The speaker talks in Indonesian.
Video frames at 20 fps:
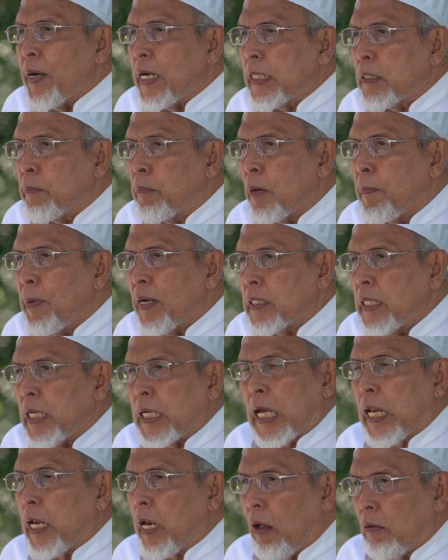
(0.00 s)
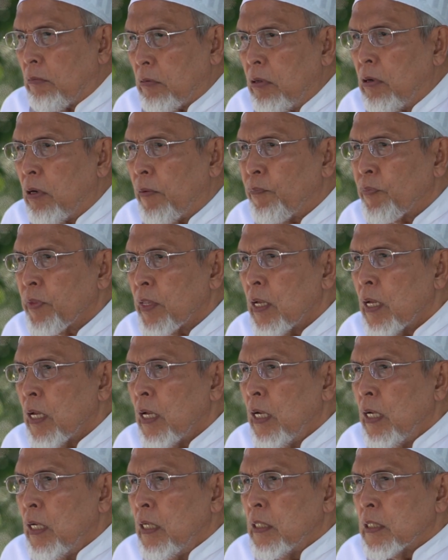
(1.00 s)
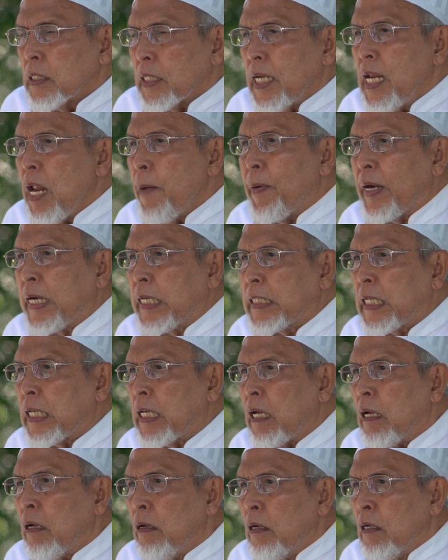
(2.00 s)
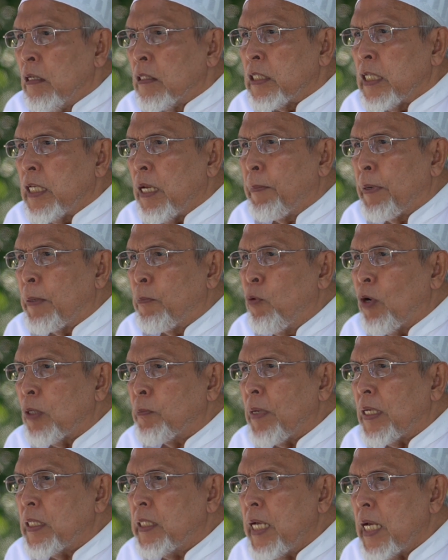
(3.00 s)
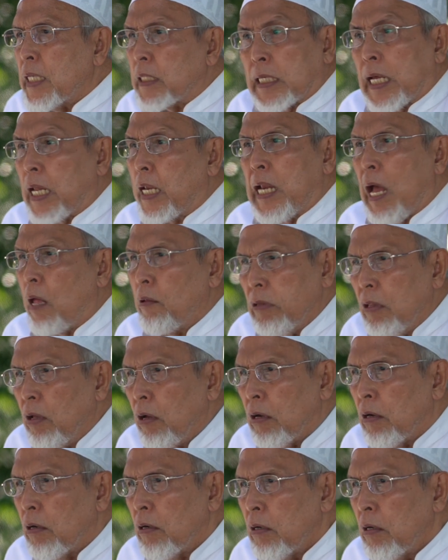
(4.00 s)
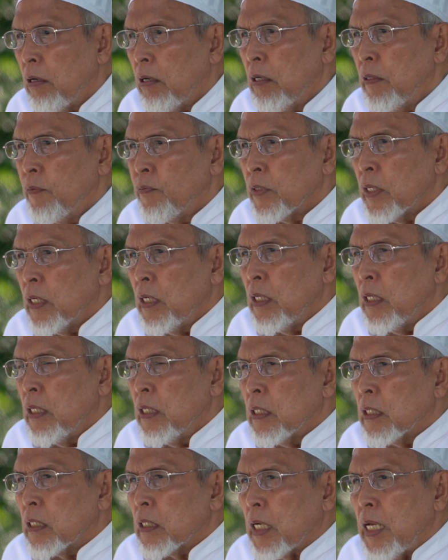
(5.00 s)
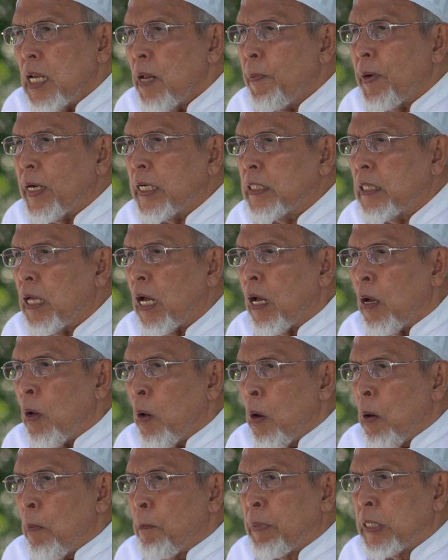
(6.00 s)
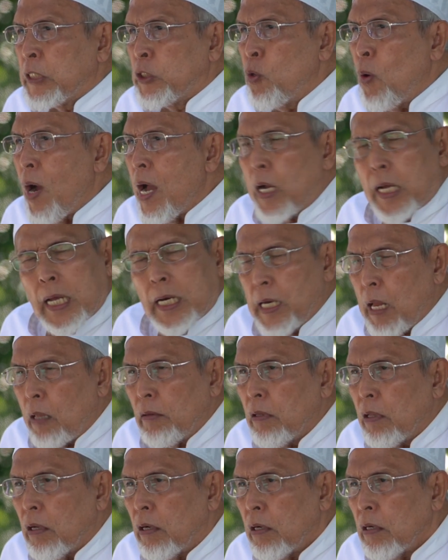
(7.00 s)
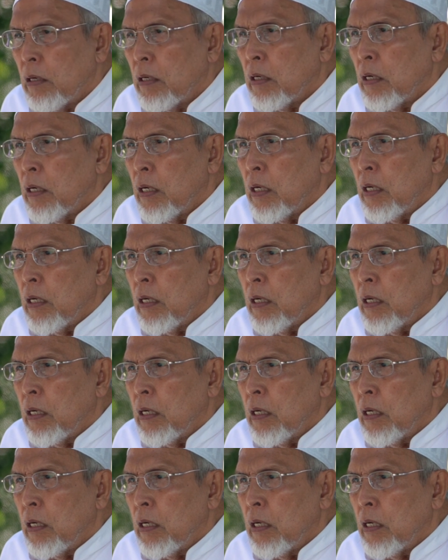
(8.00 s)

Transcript: Kenapa kita berbakti? Karena Allah. Kenapa kita tidak berbuat maksiat? Karena Allah. Kenapa kita berjuang? Karena Allah.